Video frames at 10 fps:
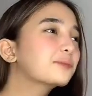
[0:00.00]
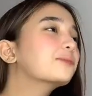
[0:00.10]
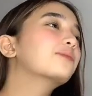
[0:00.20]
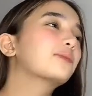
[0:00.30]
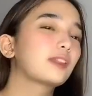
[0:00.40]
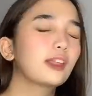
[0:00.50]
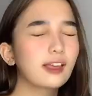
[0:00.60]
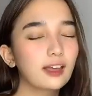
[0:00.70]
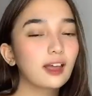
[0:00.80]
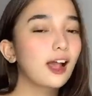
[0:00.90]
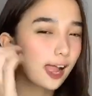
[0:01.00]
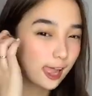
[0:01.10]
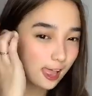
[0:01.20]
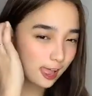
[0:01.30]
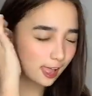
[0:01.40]
paano ulit? Paano ulit?
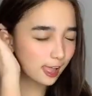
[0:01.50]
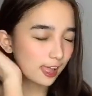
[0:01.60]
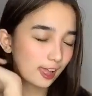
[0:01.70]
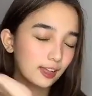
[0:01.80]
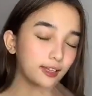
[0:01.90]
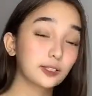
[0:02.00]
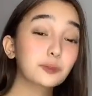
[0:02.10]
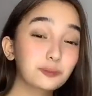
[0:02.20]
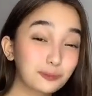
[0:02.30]
Humila. Ah.